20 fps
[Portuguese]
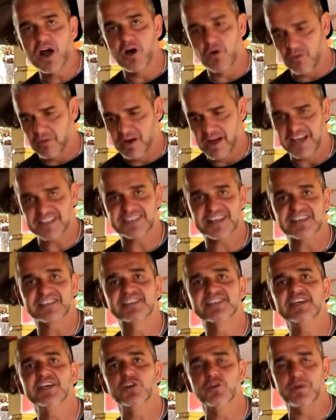cão
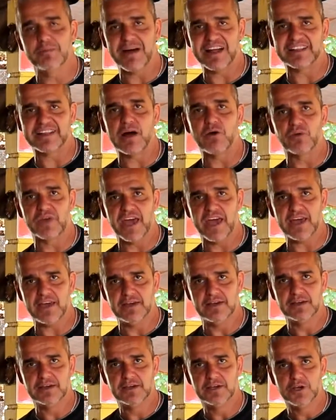assassino e matar
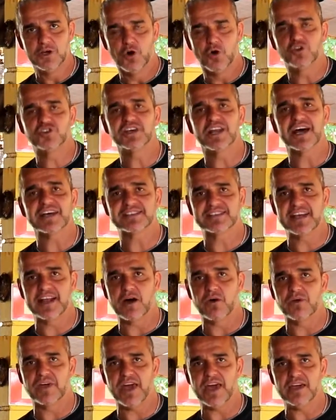alguém, ou de ser
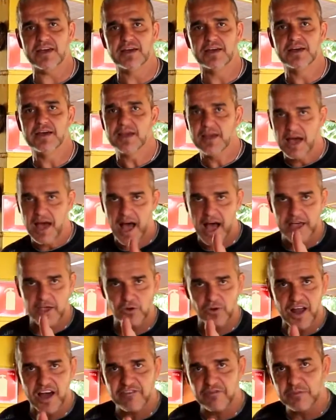alguém,
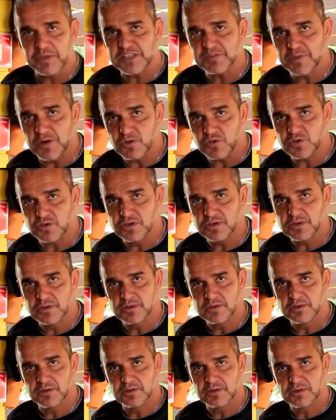aí eu lavo minhas mãos.
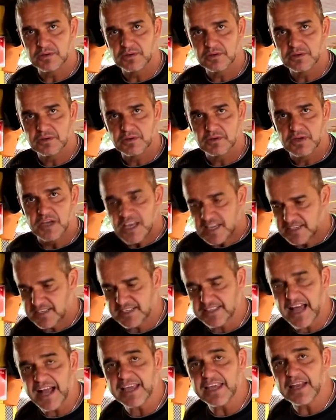
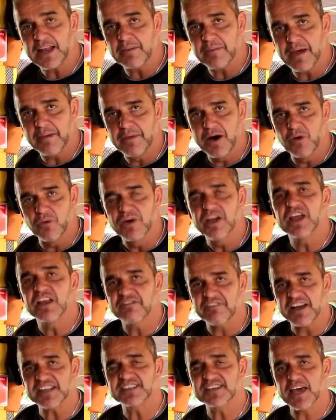Se está aqui na minha mão,
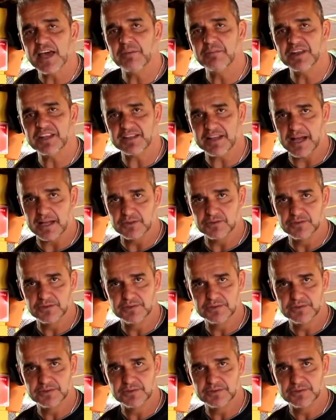ele vai ser reabilitado.